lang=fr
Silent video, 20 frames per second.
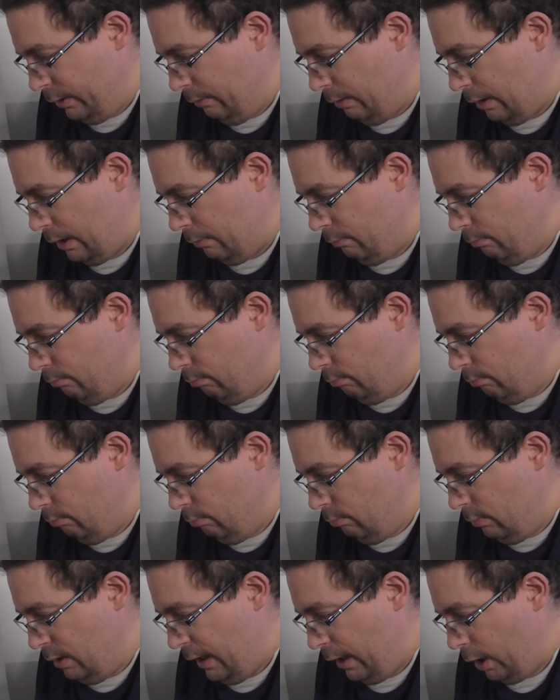Voilà.
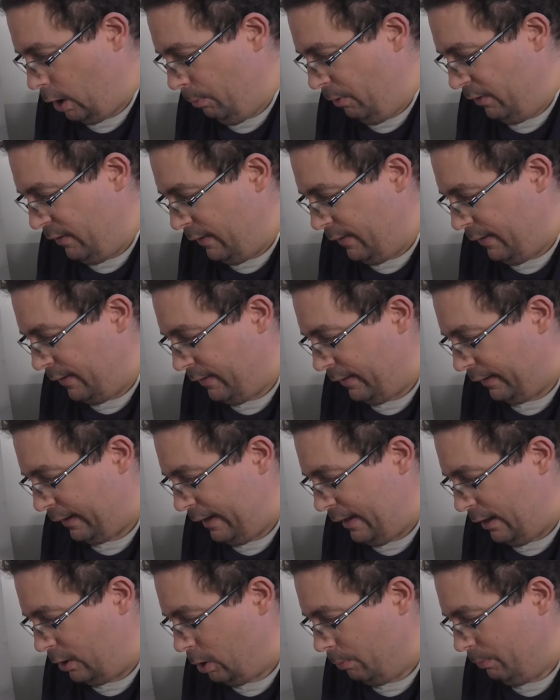Il a commencé sa
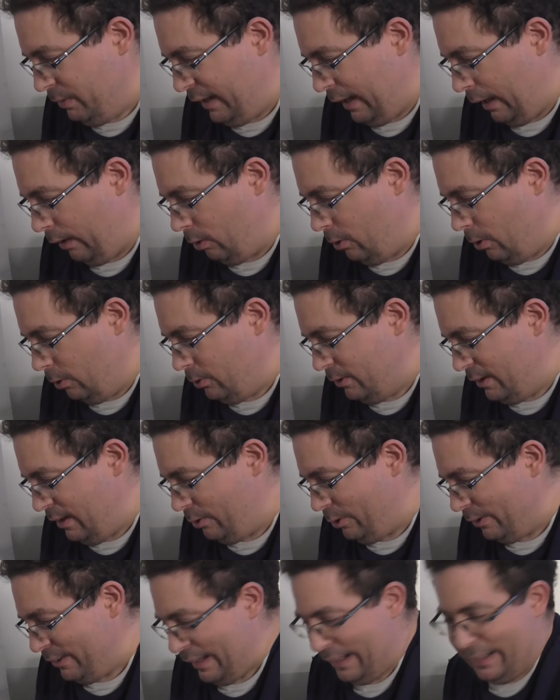carrière comme directeur de
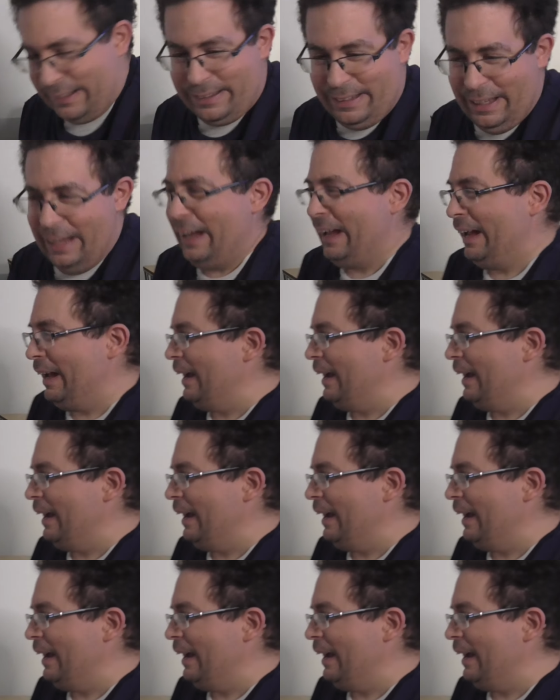discothèque